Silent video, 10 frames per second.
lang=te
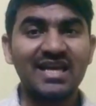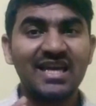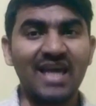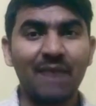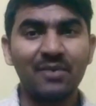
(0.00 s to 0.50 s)

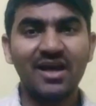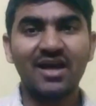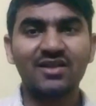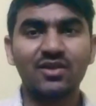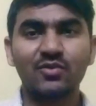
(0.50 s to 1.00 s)
ఈ
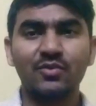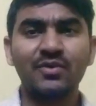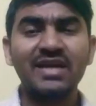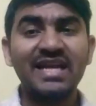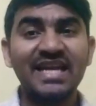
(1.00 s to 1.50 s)
అమెరికా అతను
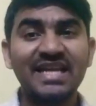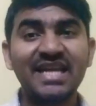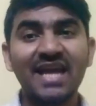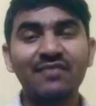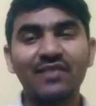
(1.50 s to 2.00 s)

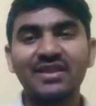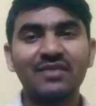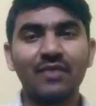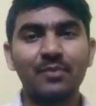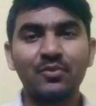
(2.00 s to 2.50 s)
ఇండియన్
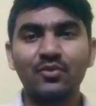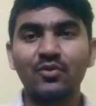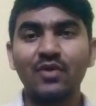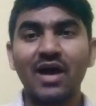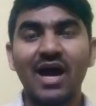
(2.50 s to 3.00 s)
వ్యక్తి వైపు
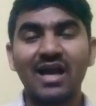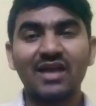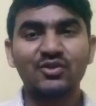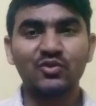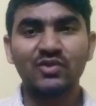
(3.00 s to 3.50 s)

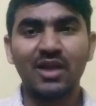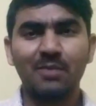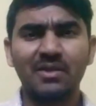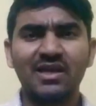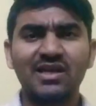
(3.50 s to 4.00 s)
అలా
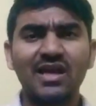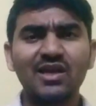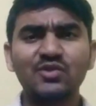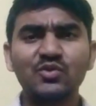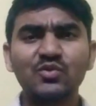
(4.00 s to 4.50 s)
చూస్తాడనమాట
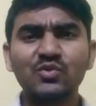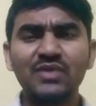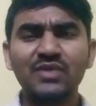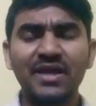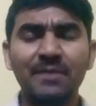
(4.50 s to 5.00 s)
అలా
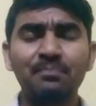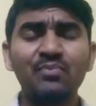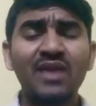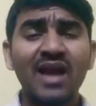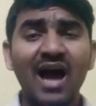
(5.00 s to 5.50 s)
చూస్తుంటే
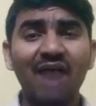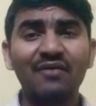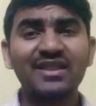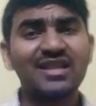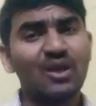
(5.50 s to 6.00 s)
ఆ
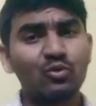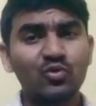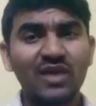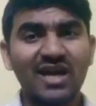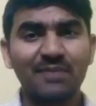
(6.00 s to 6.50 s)
వ్యక్తి
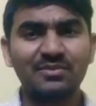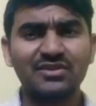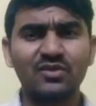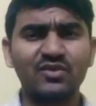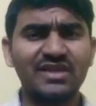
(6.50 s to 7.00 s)
నవ్వుతూనే
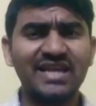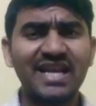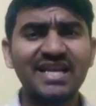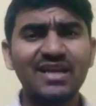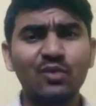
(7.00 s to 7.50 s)
కనిపిస్తాడు
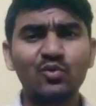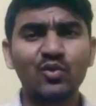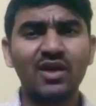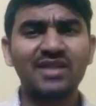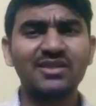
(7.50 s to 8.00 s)
ఏంటి
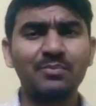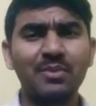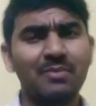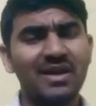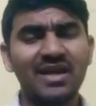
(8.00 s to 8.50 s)
నవ్వుతున్నాడని
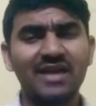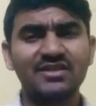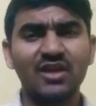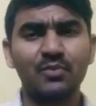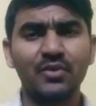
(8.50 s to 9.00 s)
చెప్పి మళ్ళీ
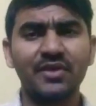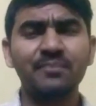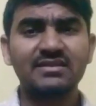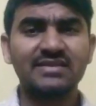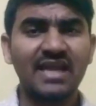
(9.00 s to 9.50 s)
ఆశ్చర్యపోయి
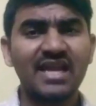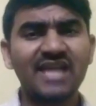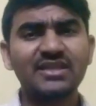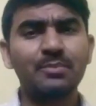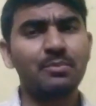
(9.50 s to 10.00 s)
సర్లే
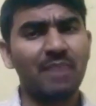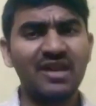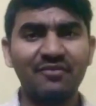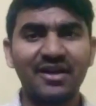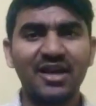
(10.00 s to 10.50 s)
అని చెప్పి
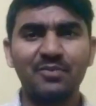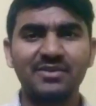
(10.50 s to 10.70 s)
మళ్ళీ వెయిటర్ని